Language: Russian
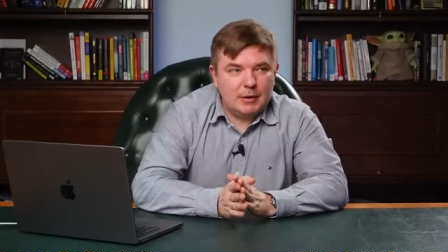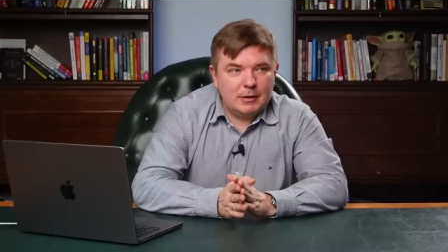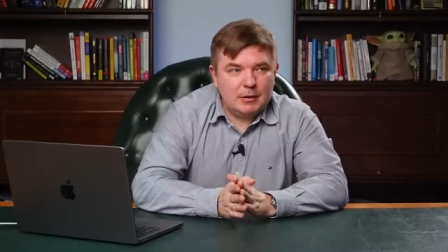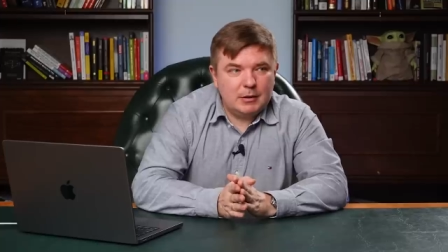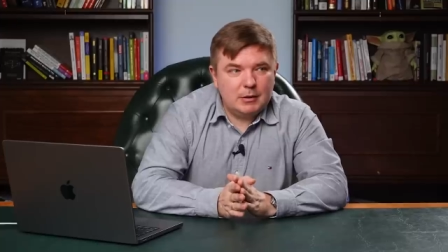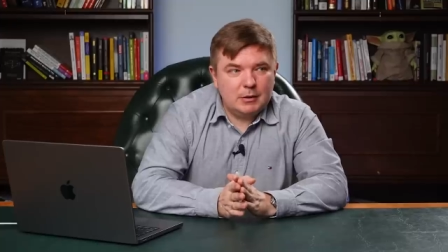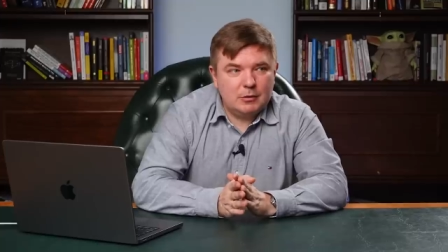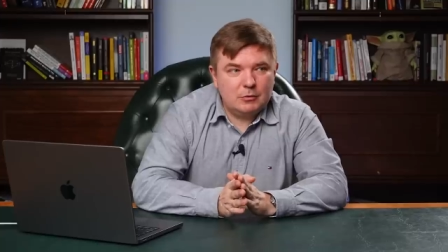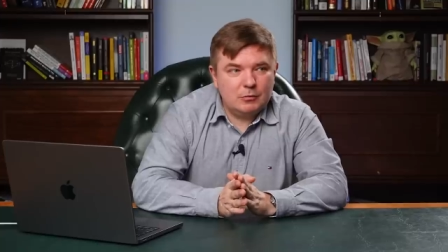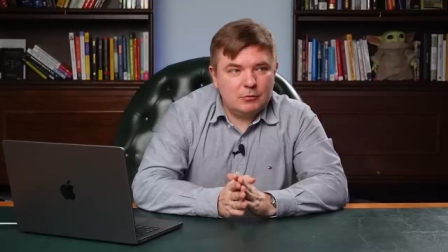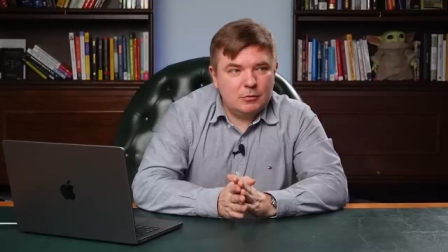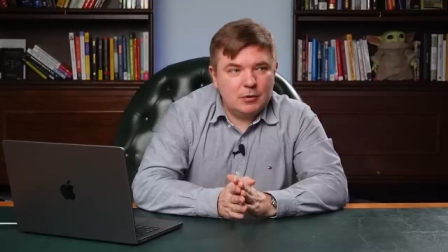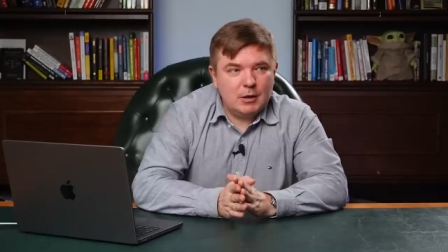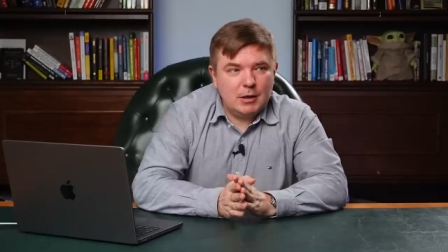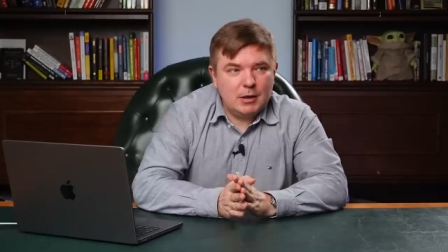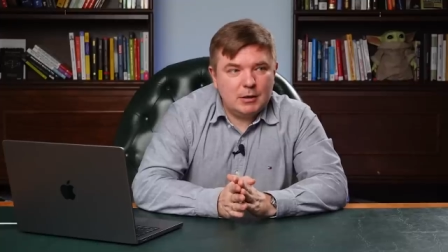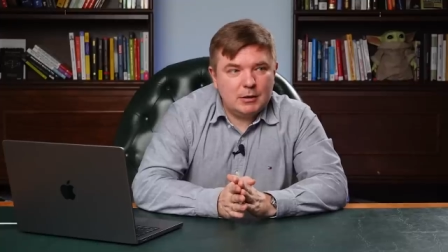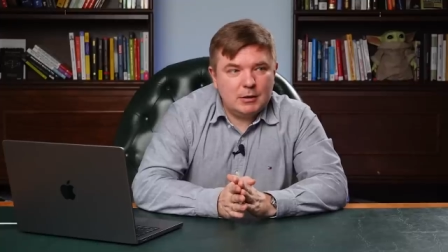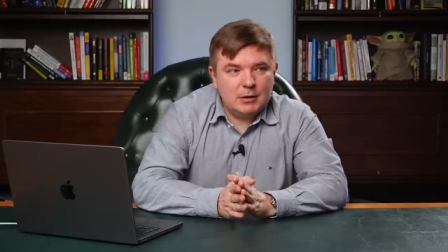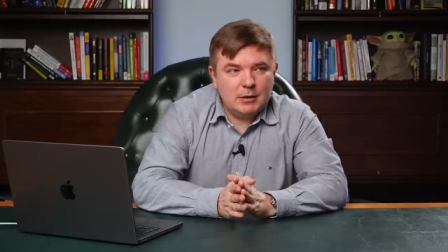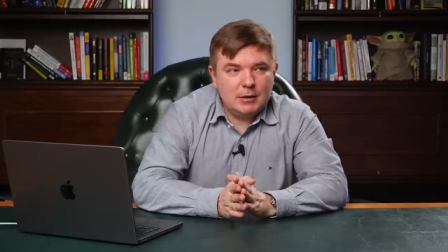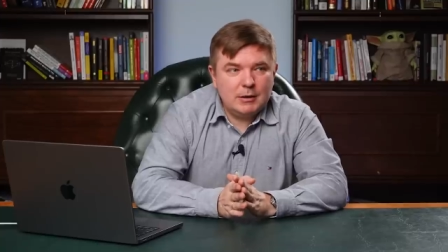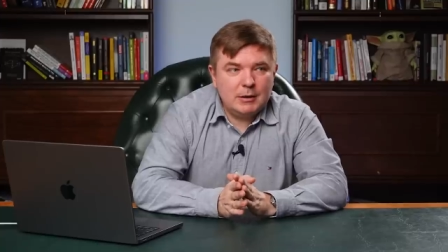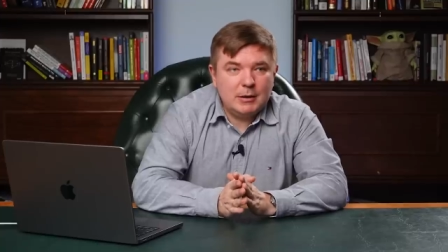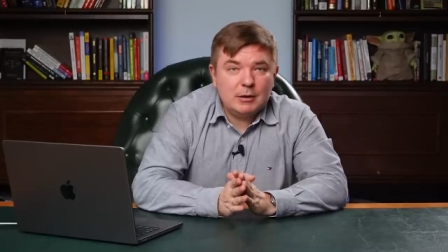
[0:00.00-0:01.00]
пойти туда,
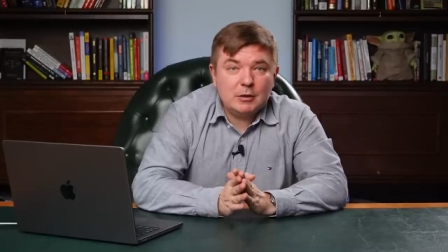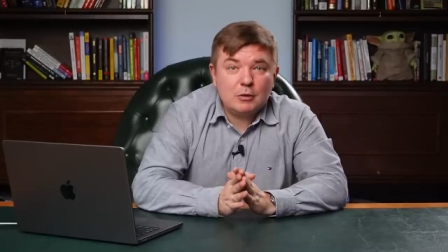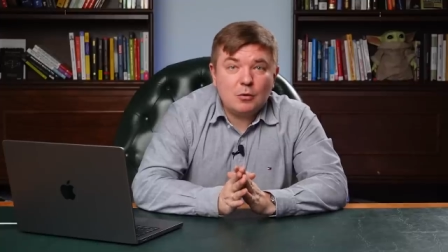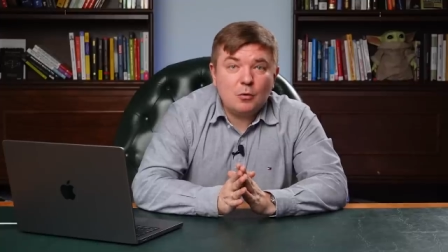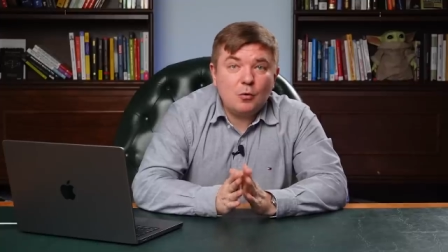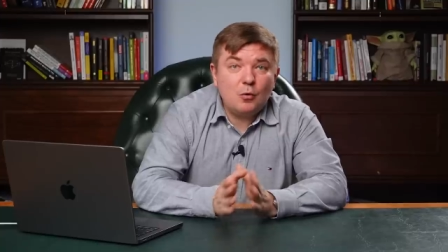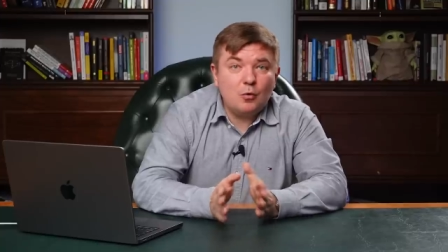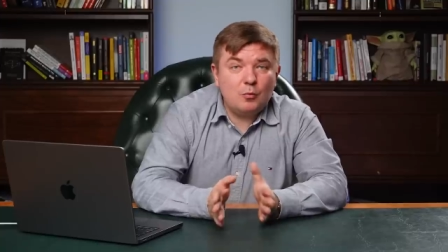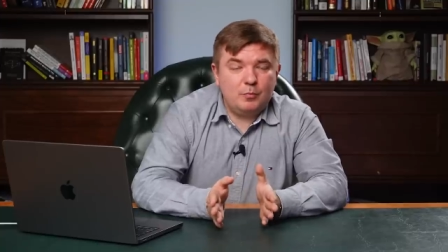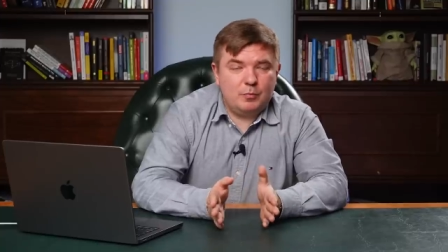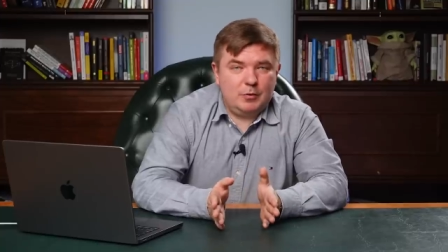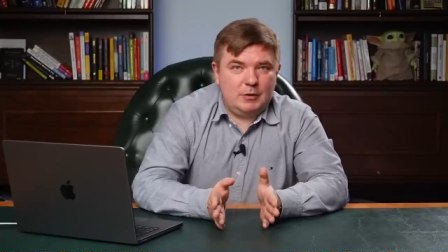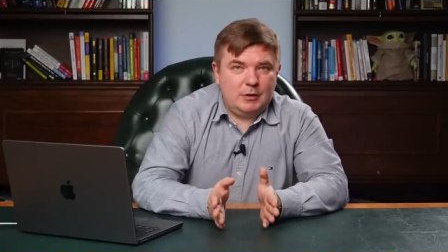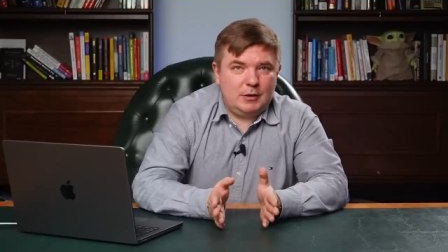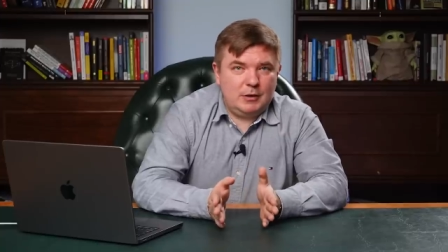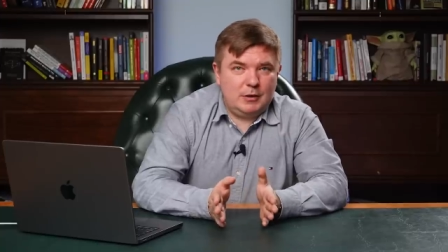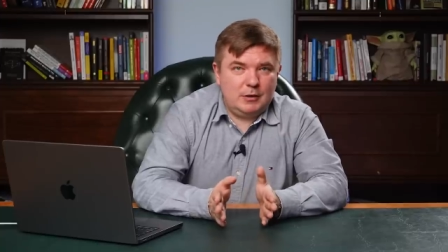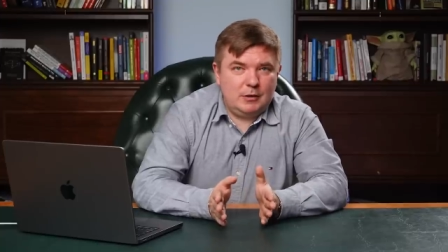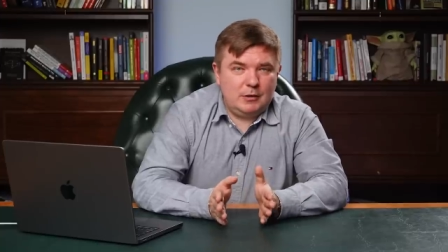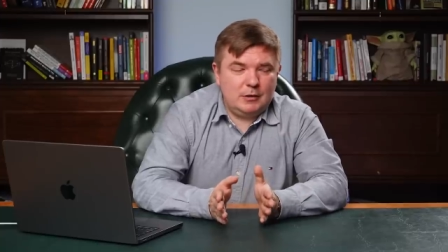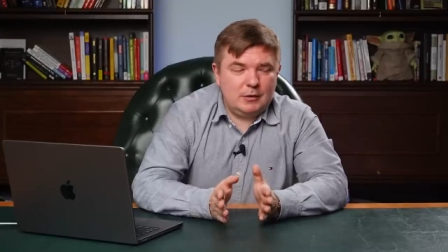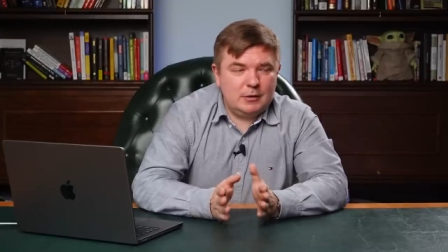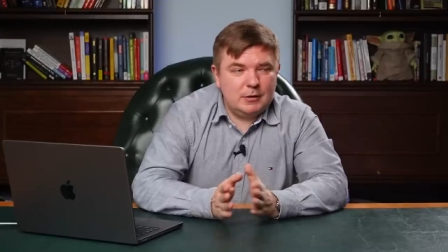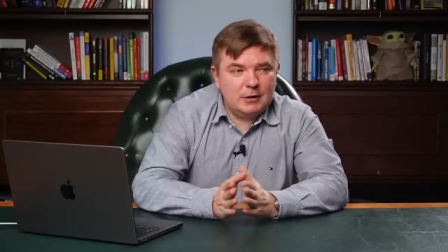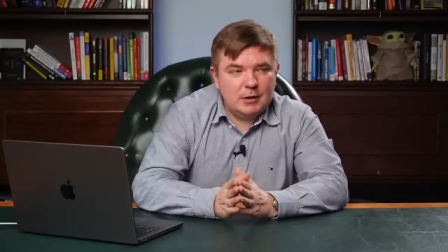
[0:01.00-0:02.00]
где нет опыта,